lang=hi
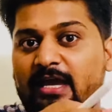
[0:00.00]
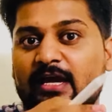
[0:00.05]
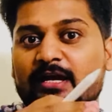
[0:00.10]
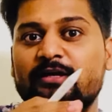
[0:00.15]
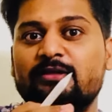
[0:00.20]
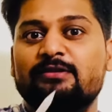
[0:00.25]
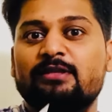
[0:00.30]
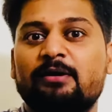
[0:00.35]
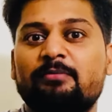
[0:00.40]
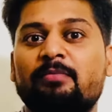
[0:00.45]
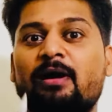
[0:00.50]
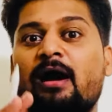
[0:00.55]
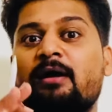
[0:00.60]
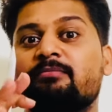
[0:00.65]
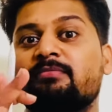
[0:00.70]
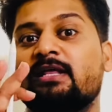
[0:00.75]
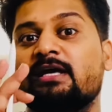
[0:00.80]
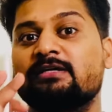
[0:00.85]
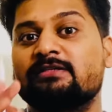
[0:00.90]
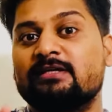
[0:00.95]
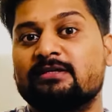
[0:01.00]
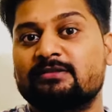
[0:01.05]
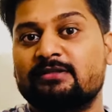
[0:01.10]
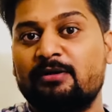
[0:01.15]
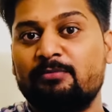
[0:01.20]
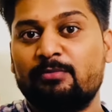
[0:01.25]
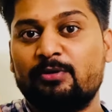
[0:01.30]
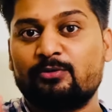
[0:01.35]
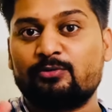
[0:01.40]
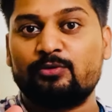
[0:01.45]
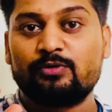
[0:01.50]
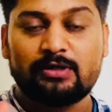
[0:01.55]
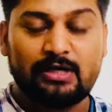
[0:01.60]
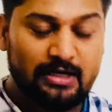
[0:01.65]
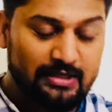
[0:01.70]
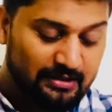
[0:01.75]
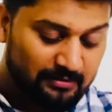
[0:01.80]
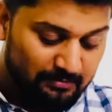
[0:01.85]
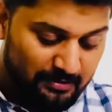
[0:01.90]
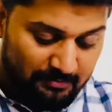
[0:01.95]
एकदम आप देख सकते हैं बिल्कुल
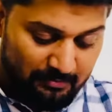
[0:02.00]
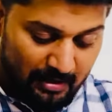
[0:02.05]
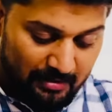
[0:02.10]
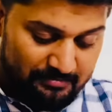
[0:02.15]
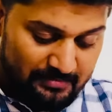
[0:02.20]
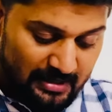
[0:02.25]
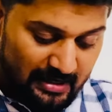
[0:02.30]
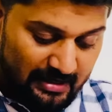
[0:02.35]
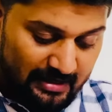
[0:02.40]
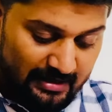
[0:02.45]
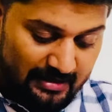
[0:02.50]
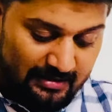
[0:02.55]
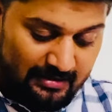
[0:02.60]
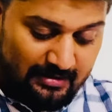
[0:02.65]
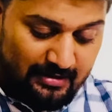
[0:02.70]
करीबी मामला है